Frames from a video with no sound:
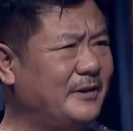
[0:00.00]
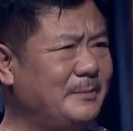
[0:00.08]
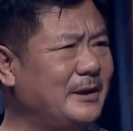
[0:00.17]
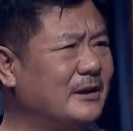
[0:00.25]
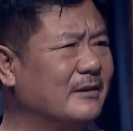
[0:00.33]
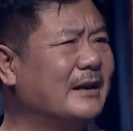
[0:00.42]
phê
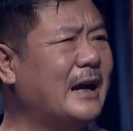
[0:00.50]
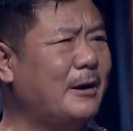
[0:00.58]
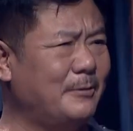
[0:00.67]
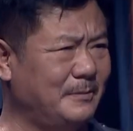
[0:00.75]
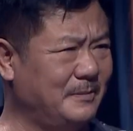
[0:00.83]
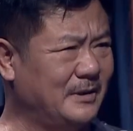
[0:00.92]
bình nó
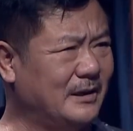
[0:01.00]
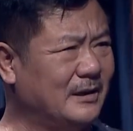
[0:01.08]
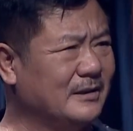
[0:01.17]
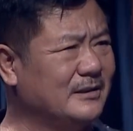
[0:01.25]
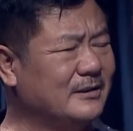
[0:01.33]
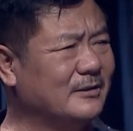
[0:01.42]
cao lắm
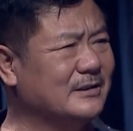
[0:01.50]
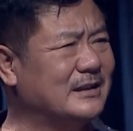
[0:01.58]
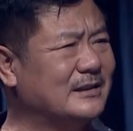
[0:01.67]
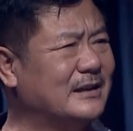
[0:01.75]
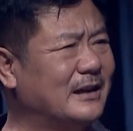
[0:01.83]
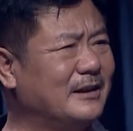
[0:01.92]
nhưng rồi
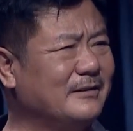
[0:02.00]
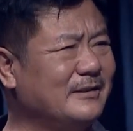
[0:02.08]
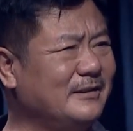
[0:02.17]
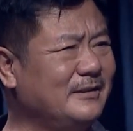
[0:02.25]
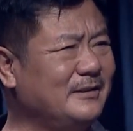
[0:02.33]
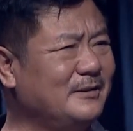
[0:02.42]
dần dần nó
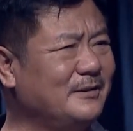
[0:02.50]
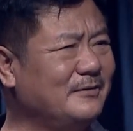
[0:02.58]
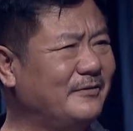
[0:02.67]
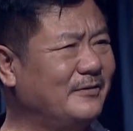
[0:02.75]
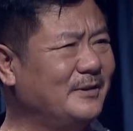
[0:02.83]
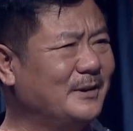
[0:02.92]
cứ
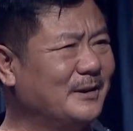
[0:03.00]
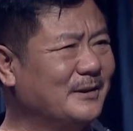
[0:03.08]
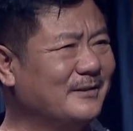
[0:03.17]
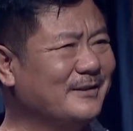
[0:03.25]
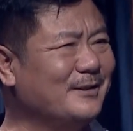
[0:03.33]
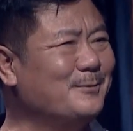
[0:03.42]

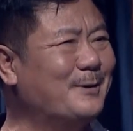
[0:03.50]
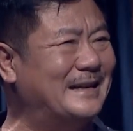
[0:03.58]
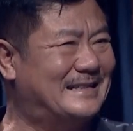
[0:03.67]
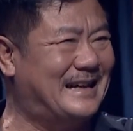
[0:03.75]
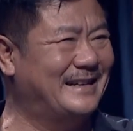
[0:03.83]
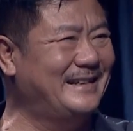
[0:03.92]
nó cứ
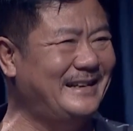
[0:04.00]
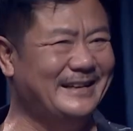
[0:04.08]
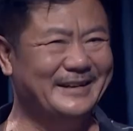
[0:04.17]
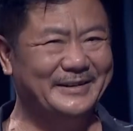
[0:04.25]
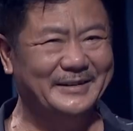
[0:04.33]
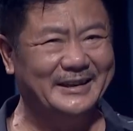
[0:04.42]
nguội dần đi
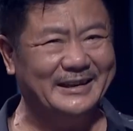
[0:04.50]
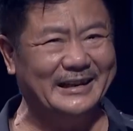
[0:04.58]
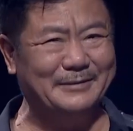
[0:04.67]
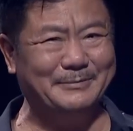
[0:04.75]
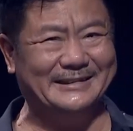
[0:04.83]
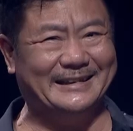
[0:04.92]

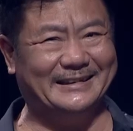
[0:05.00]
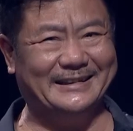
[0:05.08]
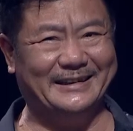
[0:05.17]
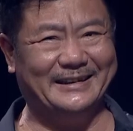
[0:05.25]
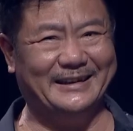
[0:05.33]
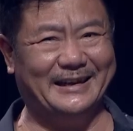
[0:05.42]
đến bây giờ
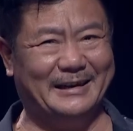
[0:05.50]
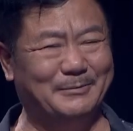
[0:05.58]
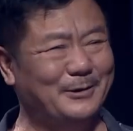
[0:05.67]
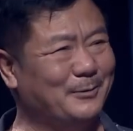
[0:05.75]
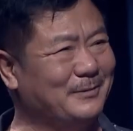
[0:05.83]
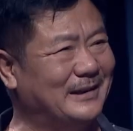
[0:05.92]
thì lắm
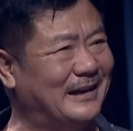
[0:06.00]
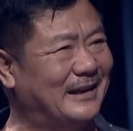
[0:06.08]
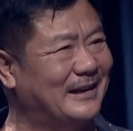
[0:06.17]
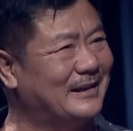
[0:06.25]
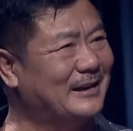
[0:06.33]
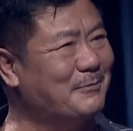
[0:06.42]
lúc là
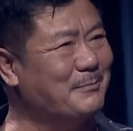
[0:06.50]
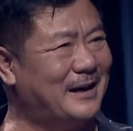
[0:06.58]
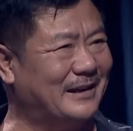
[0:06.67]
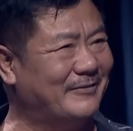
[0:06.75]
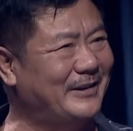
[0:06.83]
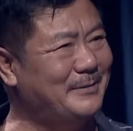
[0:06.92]
đọc
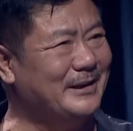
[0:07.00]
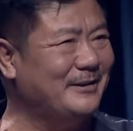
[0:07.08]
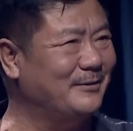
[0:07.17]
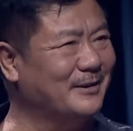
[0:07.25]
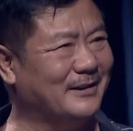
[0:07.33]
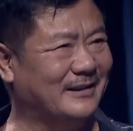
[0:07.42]
bản phê
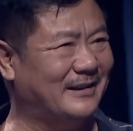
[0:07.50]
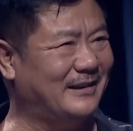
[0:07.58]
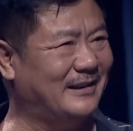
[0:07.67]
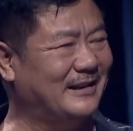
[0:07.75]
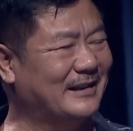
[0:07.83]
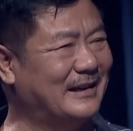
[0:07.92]
bình của
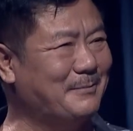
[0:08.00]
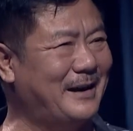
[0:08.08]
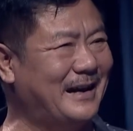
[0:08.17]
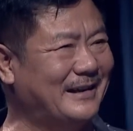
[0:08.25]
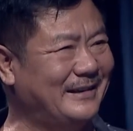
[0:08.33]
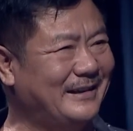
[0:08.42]
ờ, các
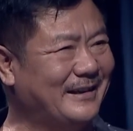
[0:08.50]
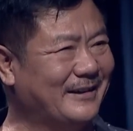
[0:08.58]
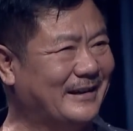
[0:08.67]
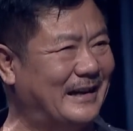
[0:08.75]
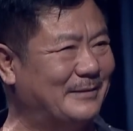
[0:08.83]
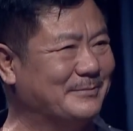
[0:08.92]
bác ấy
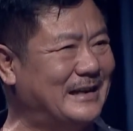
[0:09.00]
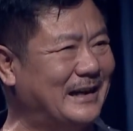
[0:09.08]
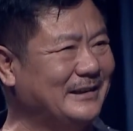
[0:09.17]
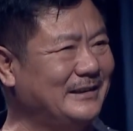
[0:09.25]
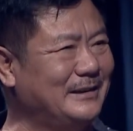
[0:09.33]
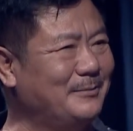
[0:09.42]
cảm
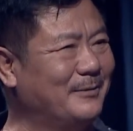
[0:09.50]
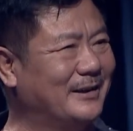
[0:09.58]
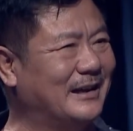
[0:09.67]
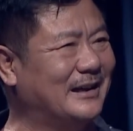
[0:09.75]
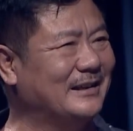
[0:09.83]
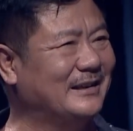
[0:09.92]
giác như một
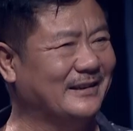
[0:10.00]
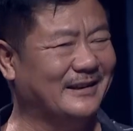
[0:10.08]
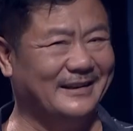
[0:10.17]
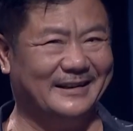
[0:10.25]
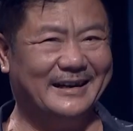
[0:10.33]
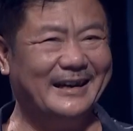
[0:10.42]
lời
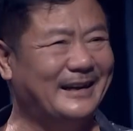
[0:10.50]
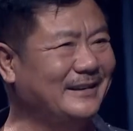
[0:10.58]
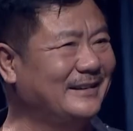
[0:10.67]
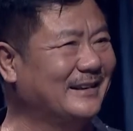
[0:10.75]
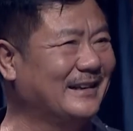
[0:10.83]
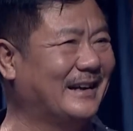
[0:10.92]
ờ, khen
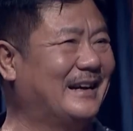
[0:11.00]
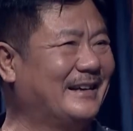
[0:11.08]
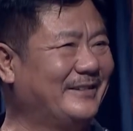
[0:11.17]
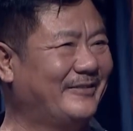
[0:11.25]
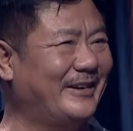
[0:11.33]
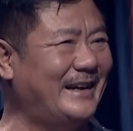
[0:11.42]
hơn là
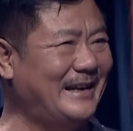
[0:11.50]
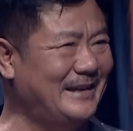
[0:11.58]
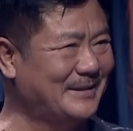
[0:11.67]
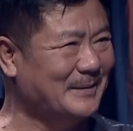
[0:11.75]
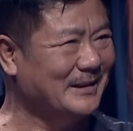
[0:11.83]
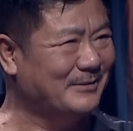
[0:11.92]
lời phê
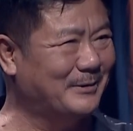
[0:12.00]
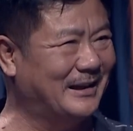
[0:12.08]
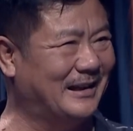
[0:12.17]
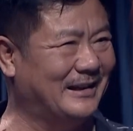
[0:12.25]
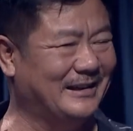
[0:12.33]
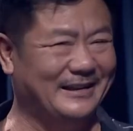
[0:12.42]
một
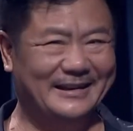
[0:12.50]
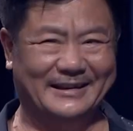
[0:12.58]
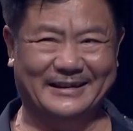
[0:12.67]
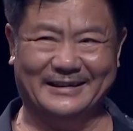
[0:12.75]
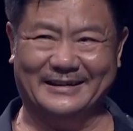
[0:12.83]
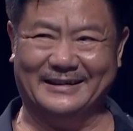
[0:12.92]
lời
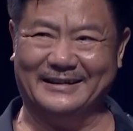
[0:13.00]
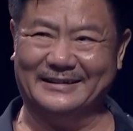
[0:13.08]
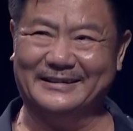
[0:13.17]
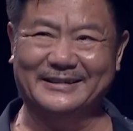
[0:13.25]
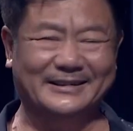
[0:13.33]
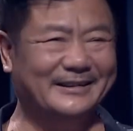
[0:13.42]
uh,
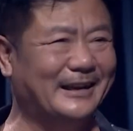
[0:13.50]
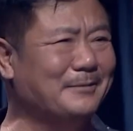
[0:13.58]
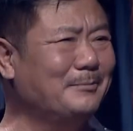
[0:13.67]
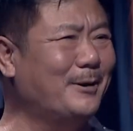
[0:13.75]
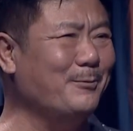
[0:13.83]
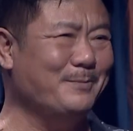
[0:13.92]
tự
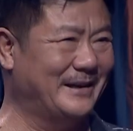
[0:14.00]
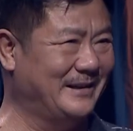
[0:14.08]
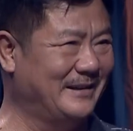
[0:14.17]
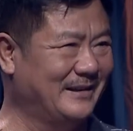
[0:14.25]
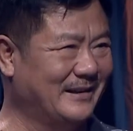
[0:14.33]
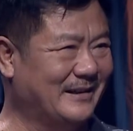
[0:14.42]
tân bốc
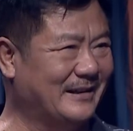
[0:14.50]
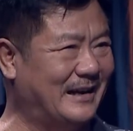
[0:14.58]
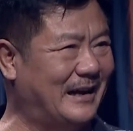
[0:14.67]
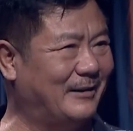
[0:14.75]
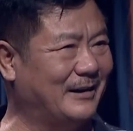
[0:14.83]
mình nào